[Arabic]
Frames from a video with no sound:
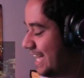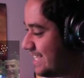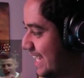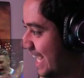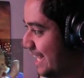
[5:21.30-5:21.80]
يا
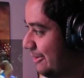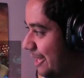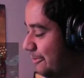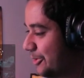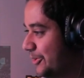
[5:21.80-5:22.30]
سالم يا
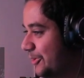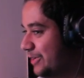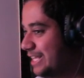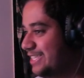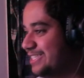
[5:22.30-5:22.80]

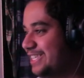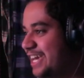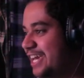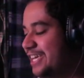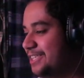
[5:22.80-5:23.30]
المرور يا
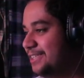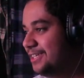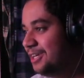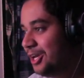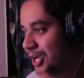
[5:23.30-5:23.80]
تسديد
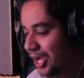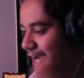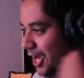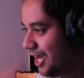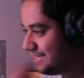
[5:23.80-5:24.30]

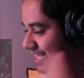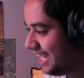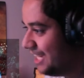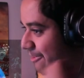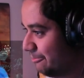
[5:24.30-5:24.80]
إيه يا
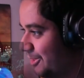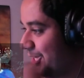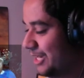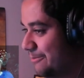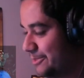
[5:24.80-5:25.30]
سالم
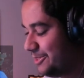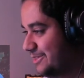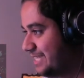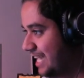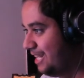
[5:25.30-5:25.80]
حلوه يا مترو
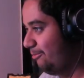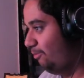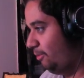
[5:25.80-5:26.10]
سالم